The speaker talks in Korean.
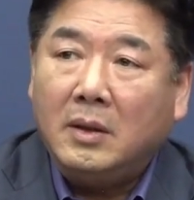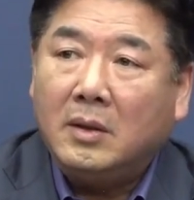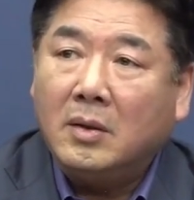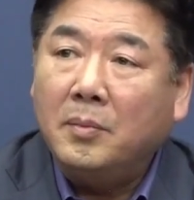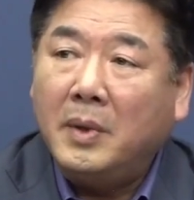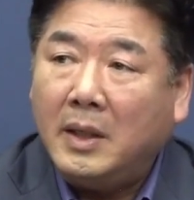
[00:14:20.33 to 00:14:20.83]

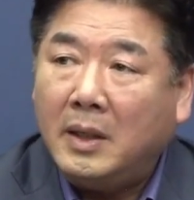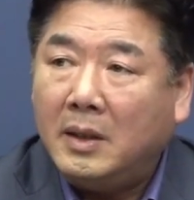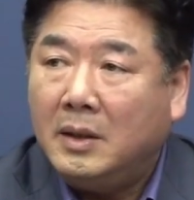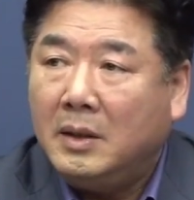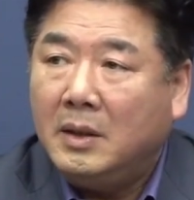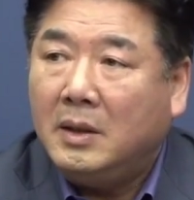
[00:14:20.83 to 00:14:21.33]

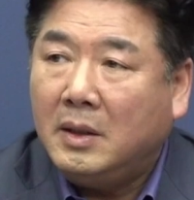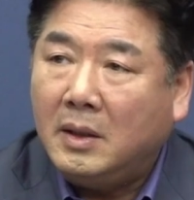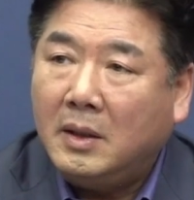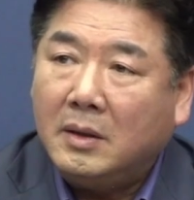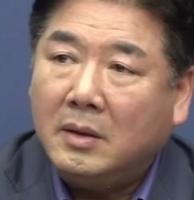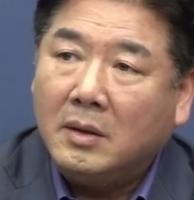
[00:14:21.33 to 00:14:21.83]

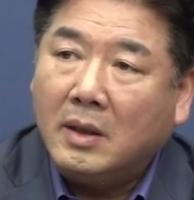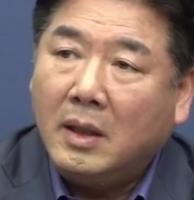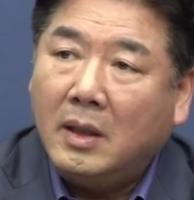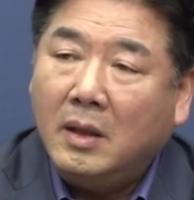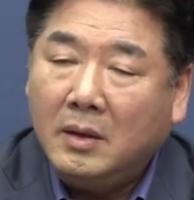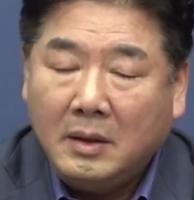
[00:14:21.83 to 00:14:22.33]

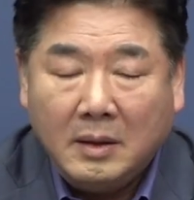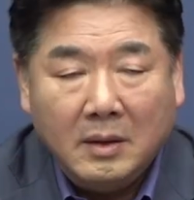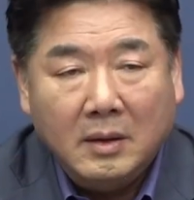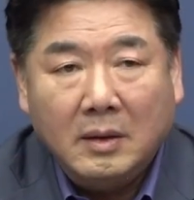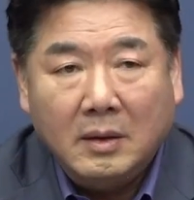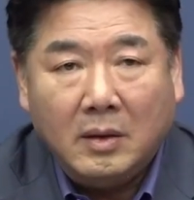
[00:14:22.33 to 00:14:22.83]
선배들께
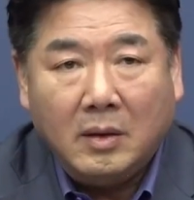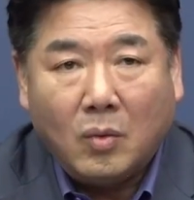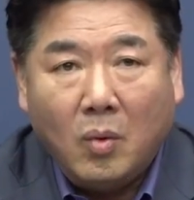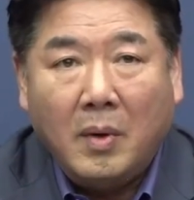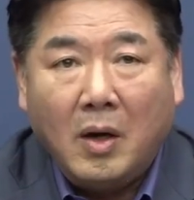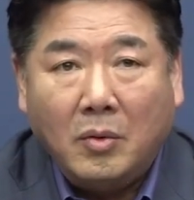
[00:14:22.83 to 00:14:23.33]
예,
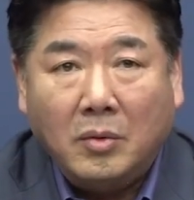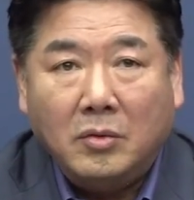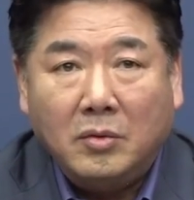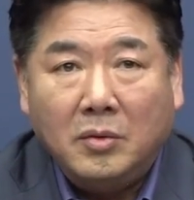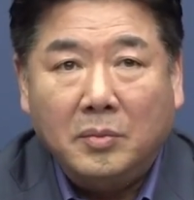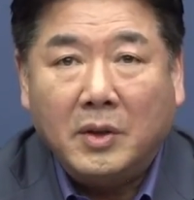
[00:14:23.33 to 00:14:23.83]

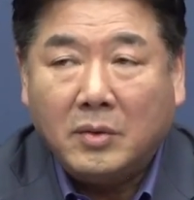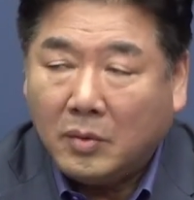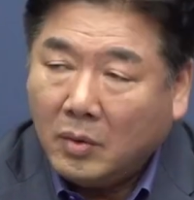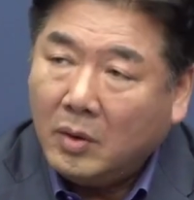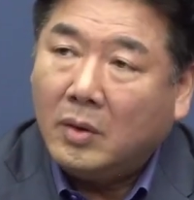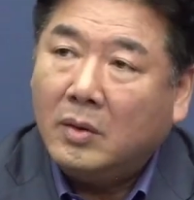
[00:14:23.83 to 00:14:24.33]

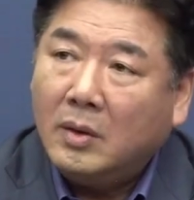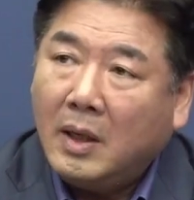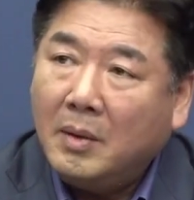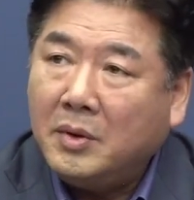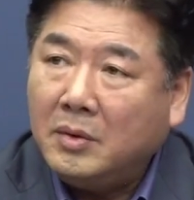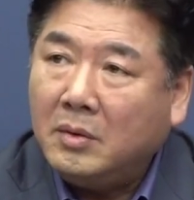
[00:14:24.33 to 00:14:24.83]
고마우면서도
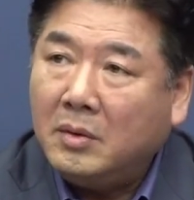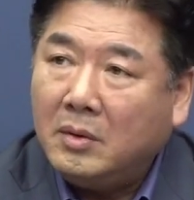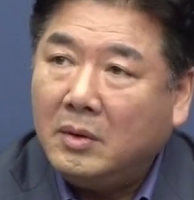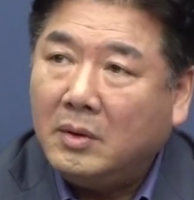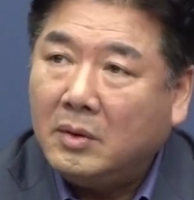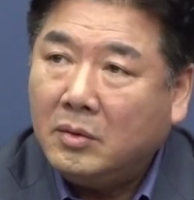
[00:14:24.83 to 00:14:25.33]

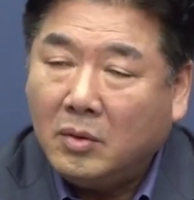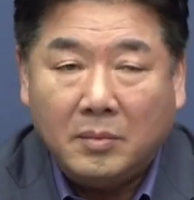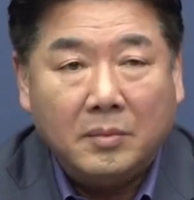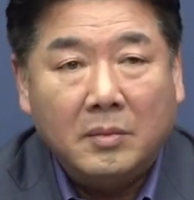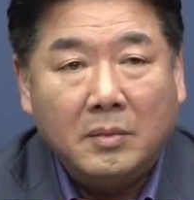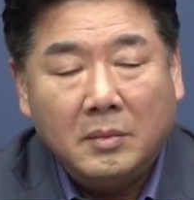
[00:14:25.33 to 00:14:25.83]
한편으로는
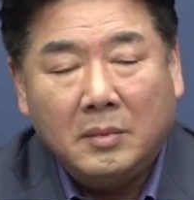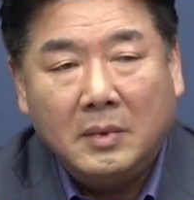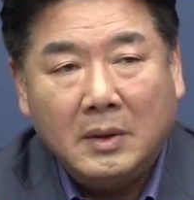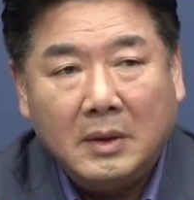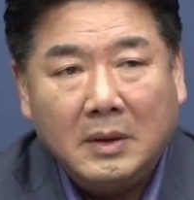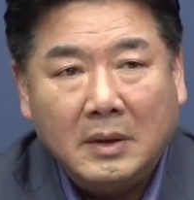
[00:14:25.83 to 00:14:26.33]
좀,
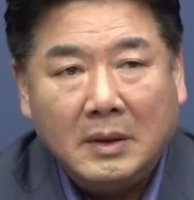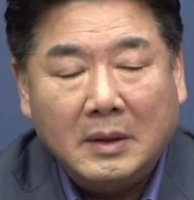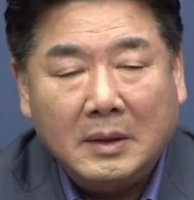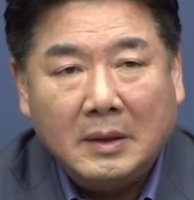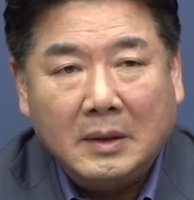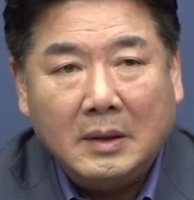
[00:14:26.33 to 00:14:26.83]

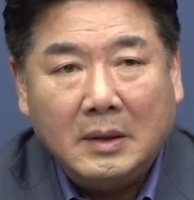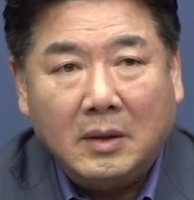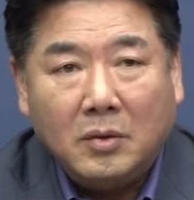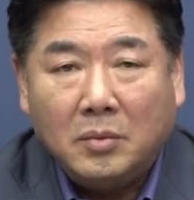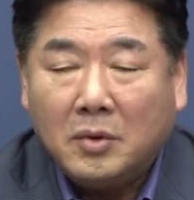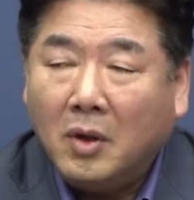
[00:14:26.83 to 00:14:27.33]

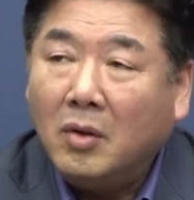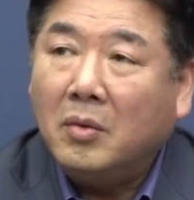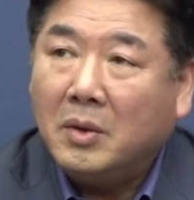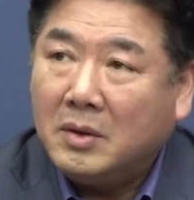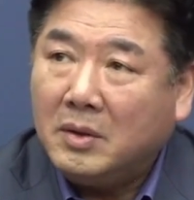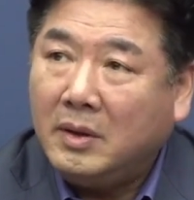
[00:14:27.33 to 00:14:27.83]
좀
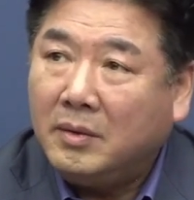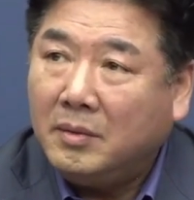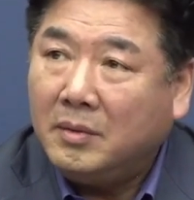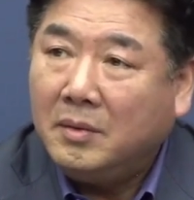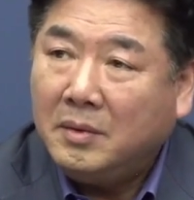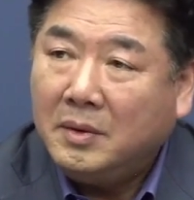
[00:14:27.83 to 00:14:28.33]
서러웠어요.
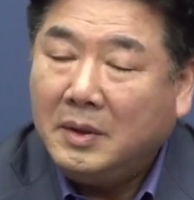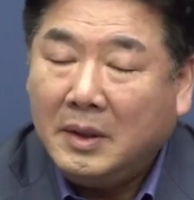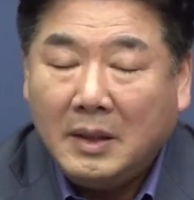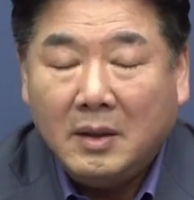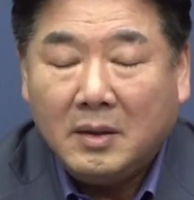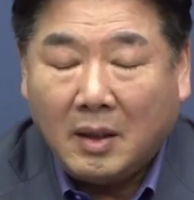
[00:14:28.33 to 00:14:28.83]

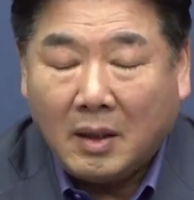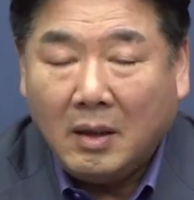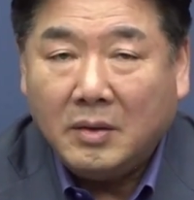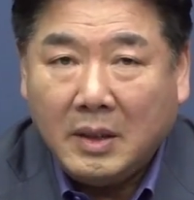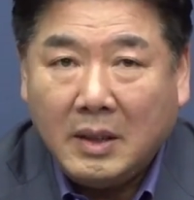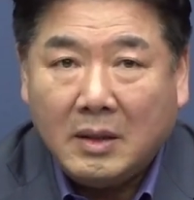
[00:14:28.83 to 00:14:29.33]

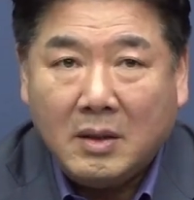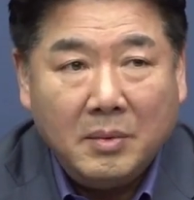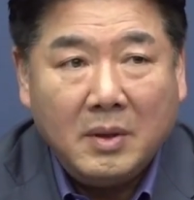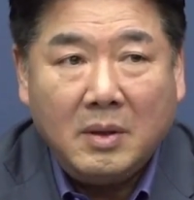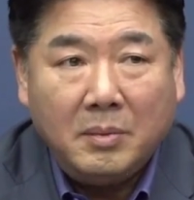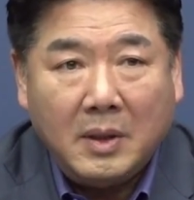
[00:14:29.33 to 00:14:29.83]
제가 어제
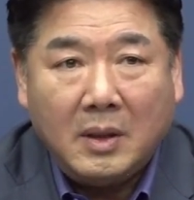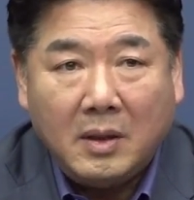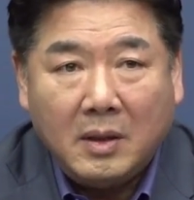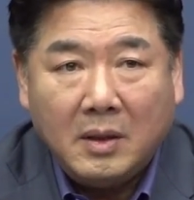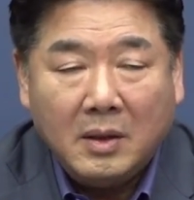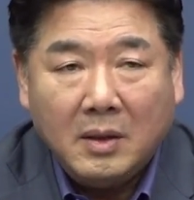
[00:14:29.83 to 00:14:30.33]

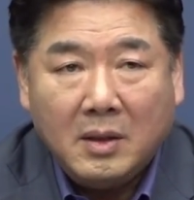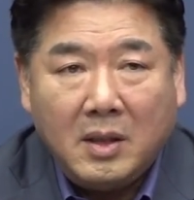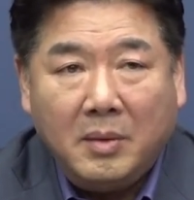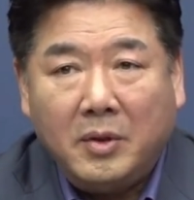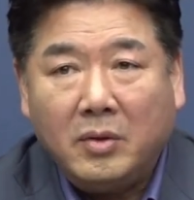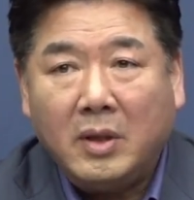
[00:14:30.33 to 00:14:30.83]
12.12,
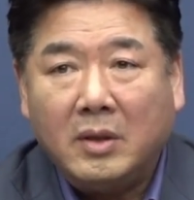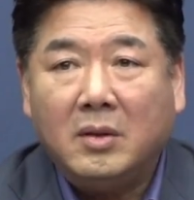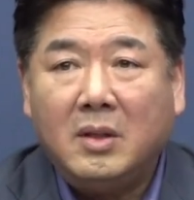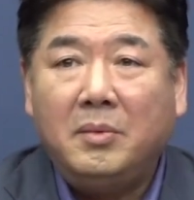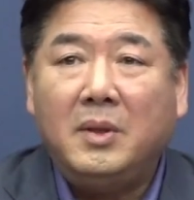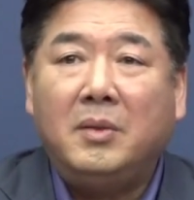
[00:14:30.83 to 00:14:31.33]

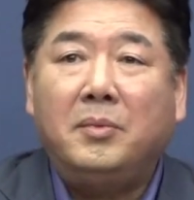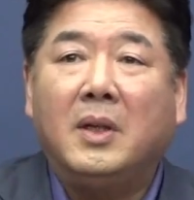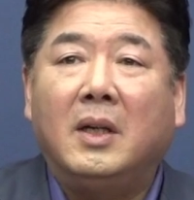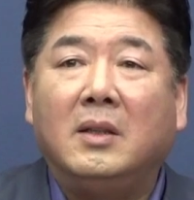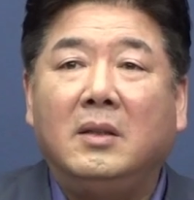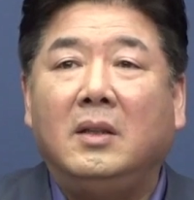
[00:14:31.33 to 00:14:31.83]
11.6에서
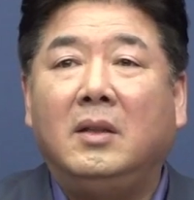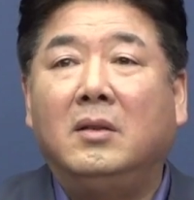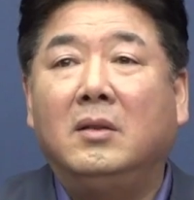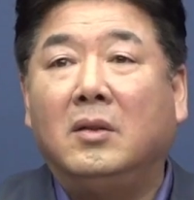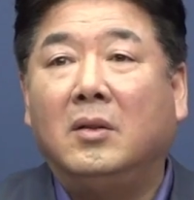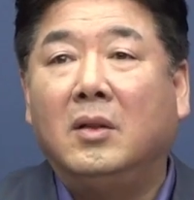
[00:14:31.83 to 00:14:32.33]

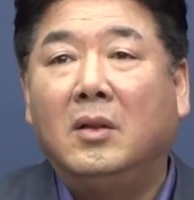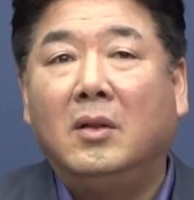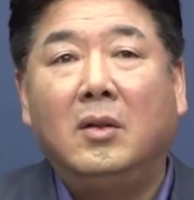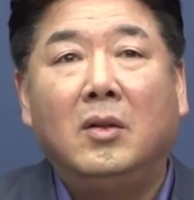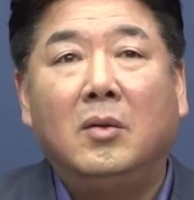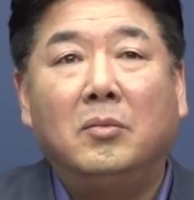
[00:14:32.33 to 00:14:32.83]
12.12까지는
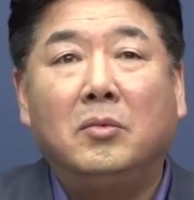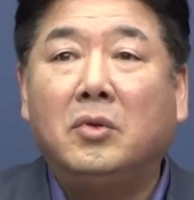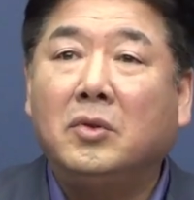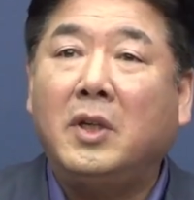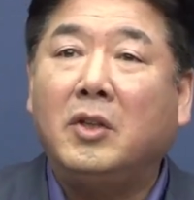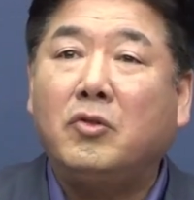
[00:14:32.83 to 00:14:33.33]

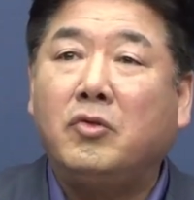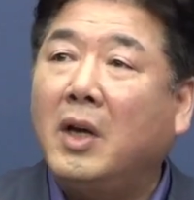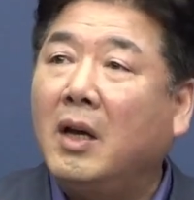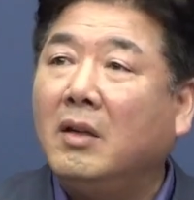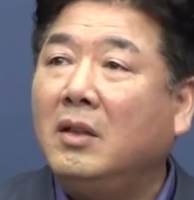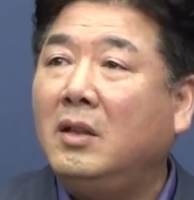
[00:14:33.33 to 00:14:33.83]
무슨 제
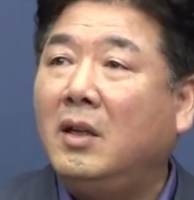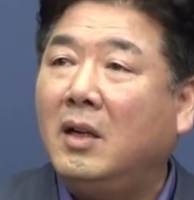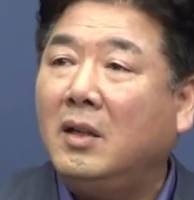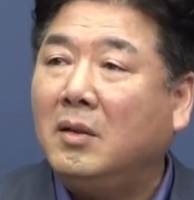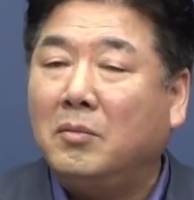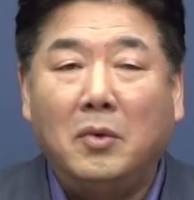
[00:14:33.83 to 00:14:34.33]

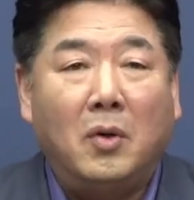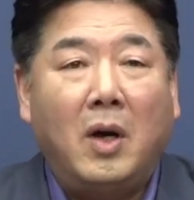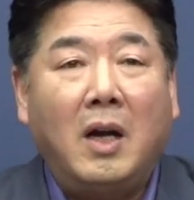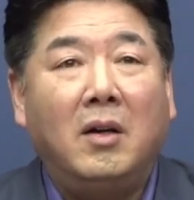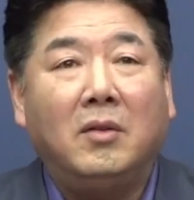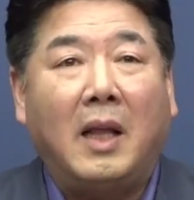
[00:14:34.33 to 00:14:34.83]
주장을 뭐
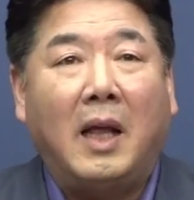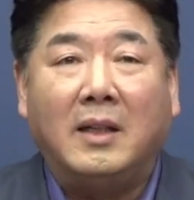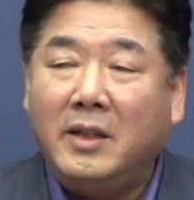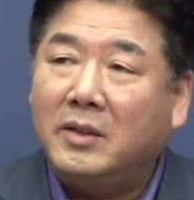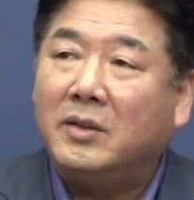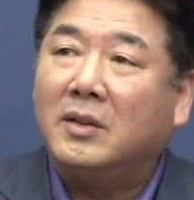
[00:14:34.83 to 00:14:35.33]
한 것
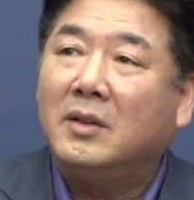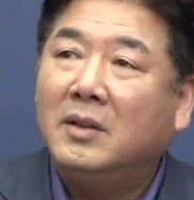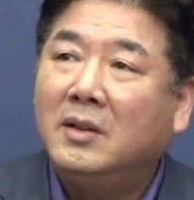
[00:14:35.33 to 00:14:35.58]
아니에요.